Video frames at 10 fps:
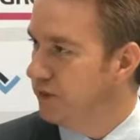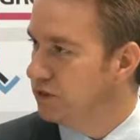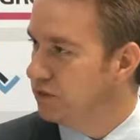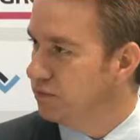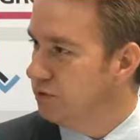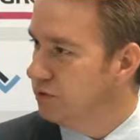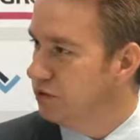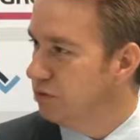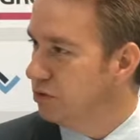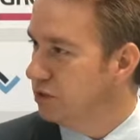Es gibt jetzt die
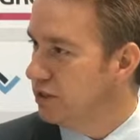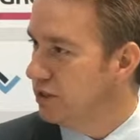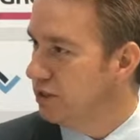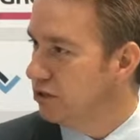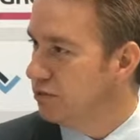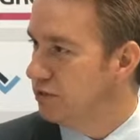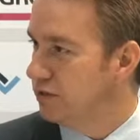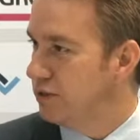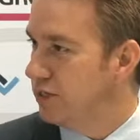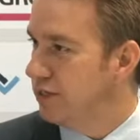Möglichkeit, auch mit
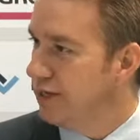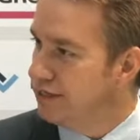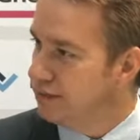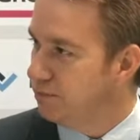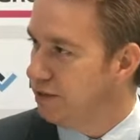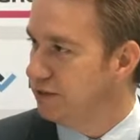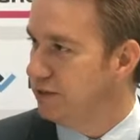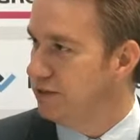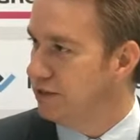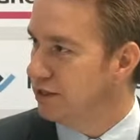Ihrer Leiterplatte,
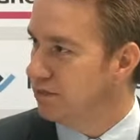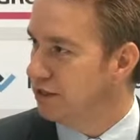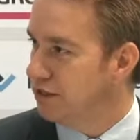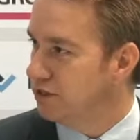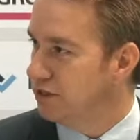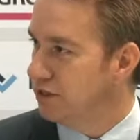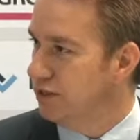Ihrer Paste